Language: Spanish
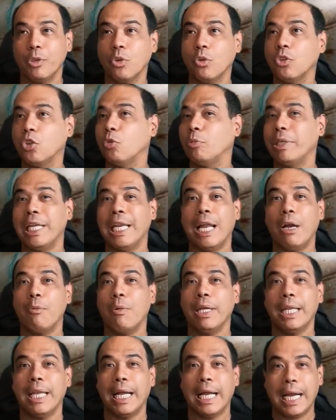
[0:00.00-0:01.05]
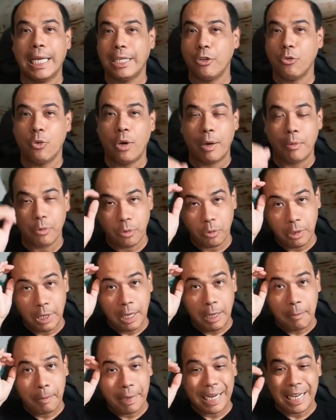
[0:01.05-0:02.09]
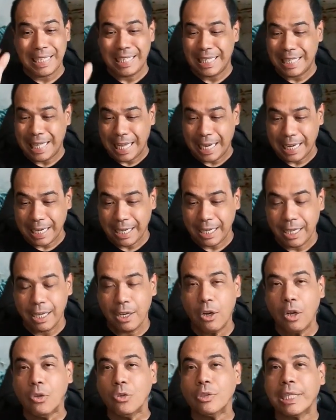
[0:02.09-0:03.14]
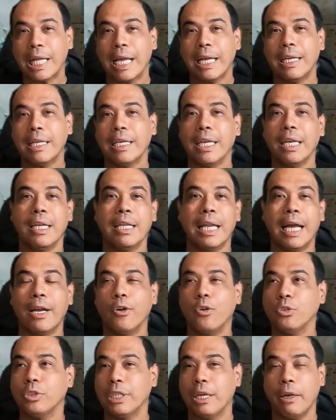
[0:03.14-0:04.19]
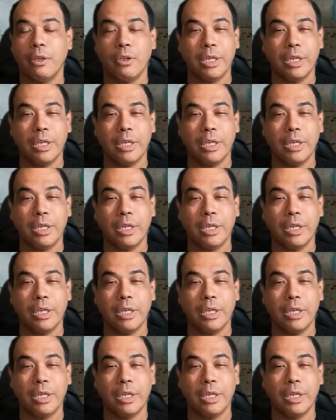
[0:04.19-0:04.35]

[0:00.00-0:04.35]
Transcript: bueno, cuando viene el agua de la calle yo abro para llenar los tanques y las cosas,